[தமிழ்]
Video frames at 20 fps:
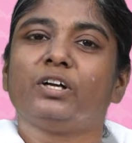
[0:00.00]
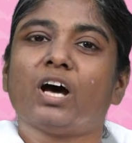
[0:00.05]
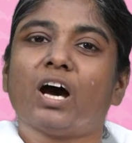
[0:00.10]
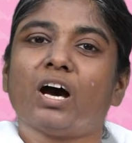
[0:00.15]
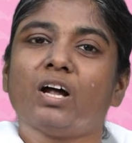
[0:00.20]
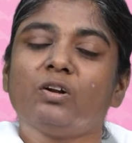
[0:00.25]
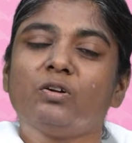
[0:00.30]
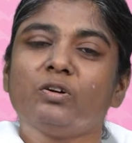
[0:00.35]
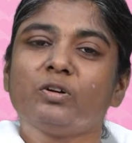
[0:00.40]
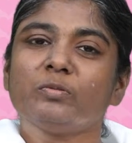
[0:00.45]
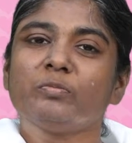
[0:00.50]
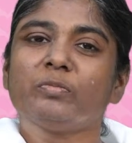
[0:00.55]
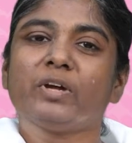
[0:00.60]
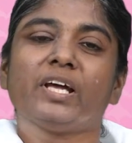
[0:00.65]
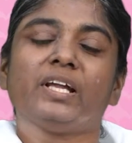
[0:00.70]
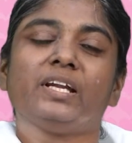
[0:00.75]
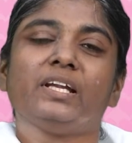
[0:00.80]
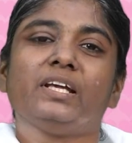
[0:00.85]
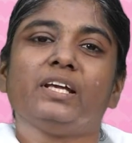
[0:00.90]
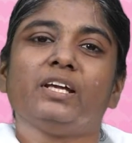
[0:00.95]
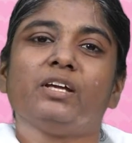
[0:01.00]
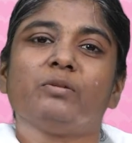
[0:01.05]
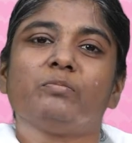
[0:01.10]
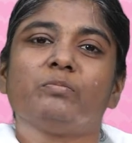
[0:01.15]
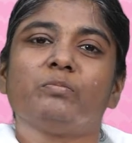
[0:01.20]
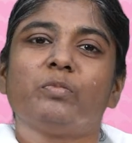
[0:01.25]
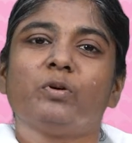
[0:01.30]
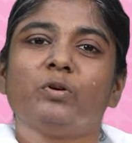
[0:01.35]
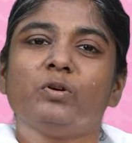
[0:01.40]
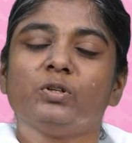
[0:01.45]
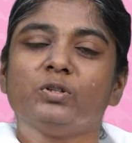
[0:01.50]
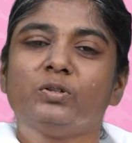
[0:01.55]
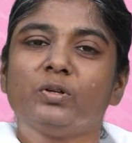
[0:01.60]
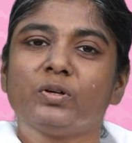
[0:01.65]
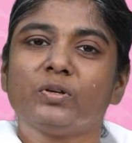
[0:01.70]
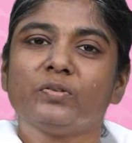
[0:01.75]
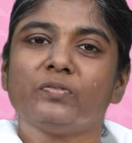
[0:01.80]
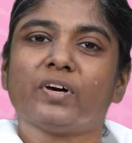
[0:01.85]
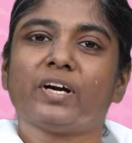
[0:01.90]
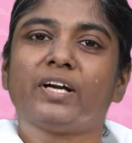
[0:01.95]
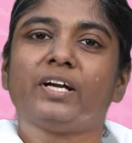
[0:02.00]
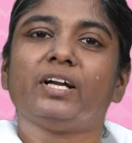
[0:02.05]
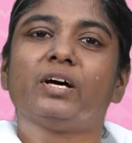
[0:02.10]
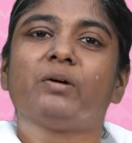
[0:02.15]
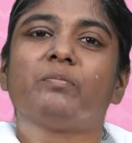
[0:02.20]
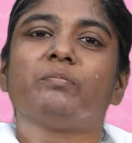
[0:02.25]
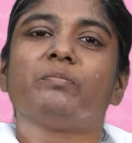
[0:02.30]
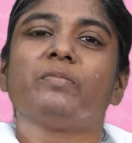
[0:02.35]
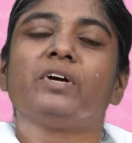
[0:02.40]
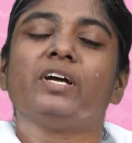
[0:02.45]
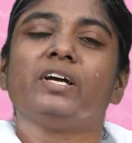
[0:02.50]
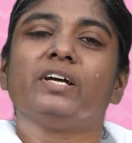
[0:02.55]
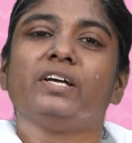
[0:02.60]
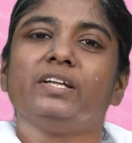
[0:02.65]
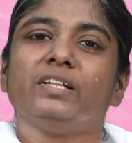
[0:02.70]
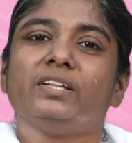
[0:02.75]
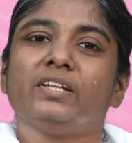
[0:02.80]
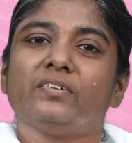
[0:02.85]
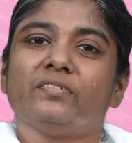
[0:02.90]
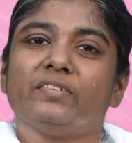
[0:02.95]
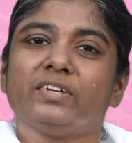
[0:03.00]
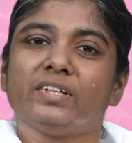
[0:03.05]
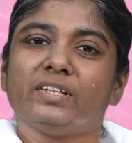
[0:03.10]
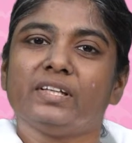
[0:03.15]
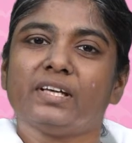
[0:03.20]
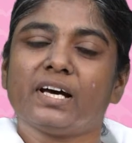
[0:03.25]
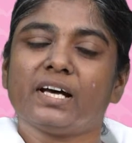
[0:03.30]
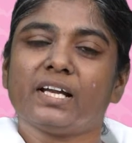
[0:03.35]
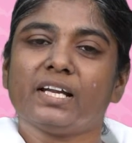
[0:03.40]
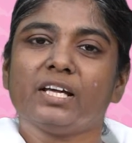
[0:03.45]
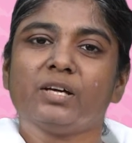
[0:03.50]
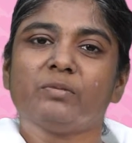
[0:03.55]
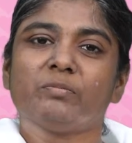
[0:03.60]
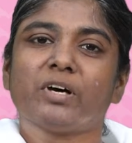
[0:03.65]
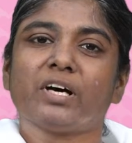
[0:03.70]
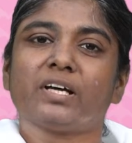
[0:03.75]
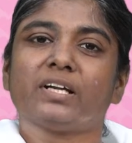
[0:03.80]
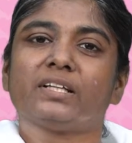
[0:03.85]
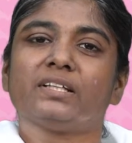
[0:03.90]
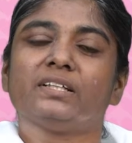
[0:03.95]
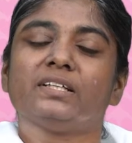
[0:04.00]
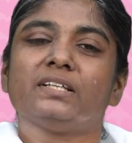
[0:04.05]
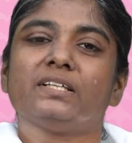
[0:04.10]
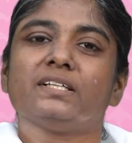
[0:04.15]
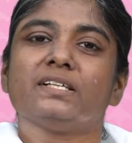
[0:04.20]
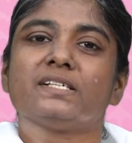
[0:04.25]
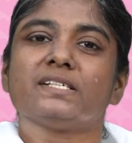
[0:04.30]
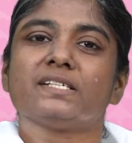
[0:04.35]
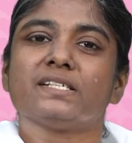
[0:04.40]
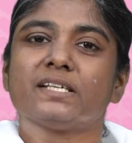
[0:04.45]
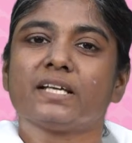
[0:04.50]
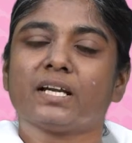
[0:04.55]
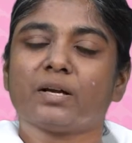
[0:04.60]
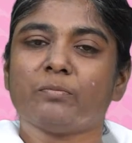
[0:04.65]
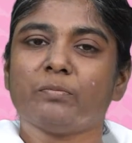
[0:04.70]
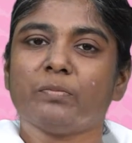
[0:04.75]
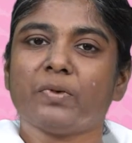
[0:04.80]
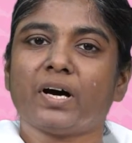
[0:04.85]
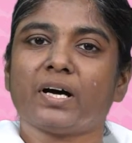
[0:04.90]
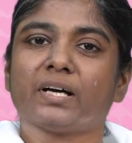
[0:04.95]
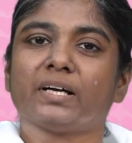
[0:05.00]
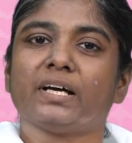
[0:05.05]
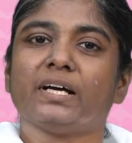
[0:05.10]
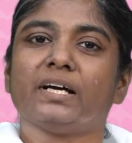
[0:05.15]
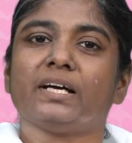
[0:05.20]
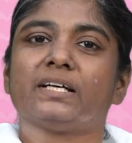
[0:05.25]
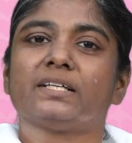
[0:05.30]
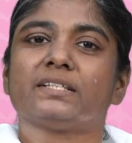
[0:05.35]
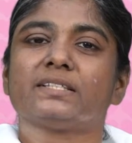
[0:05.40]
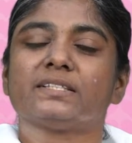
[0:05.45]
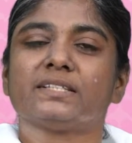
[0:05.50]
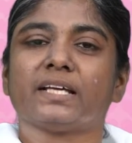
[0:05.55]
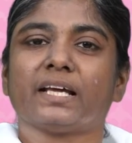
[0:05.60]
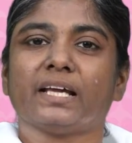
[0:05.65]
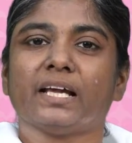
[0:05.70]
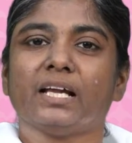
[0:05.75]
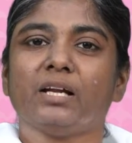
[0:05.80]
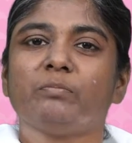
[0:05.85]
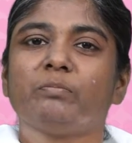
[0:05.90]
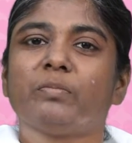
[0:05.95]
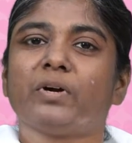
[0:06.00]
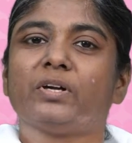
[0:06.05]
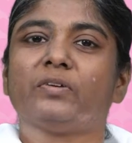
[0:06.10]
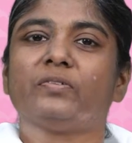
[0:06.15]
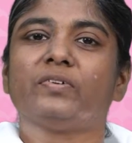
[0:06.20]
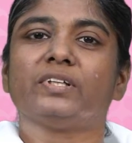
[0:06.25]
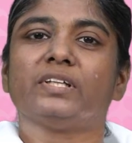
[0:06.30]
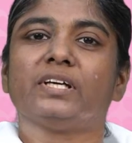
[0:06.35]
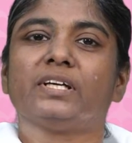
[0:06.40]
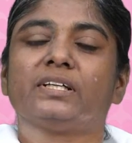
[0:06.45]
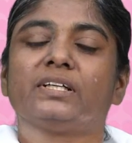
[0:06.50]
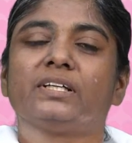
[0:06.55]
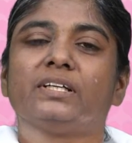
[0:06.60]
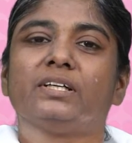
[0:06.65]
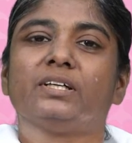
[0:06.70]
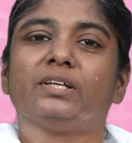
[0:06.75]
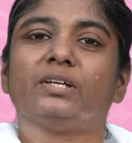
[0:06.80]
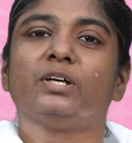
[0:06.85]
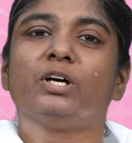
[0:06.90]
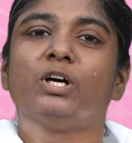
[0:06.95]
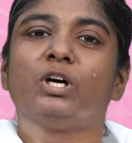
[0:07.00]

நாளொரு மேனி பொழுதொரு வண்ணம் இந்த வித்தியாலயமானது சிறப்பாக செயல்படுவதற்கு